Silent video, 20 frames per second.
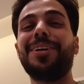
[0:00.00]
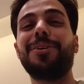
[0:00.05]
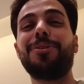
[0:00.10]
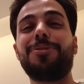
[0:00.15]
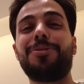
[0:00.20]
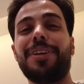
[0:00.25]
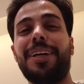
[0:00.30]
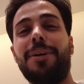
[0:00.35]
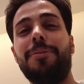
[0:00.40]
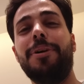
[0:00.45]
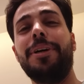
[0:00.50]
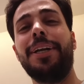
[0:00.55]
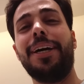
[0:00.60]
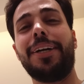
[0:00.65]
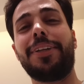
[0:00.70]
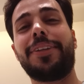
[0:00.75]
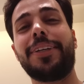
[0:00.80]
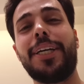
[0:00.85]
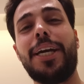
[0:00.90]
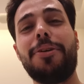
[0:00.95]
Of ya ben
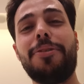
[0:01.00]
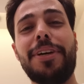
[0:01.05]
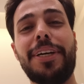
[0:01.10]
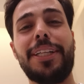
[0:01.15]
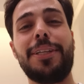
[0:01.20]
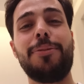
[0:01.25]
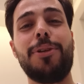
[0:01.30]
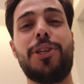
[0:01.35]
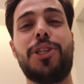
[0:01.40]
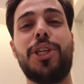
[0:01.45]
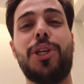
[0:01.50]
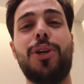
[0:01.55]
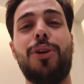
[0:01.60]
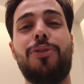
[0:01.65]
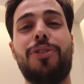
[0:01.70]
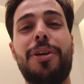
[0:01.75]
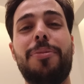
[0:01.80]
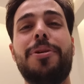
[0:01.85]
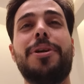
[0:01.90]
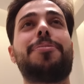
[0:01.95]
artık eve gidip de çiğ
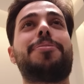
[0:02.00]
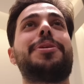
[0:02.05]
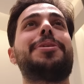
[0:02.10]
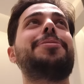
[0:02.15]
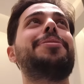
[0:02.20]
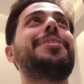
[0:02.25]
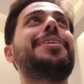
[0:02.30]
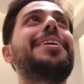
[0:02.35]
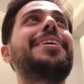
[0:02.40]
köfte mi yapayım?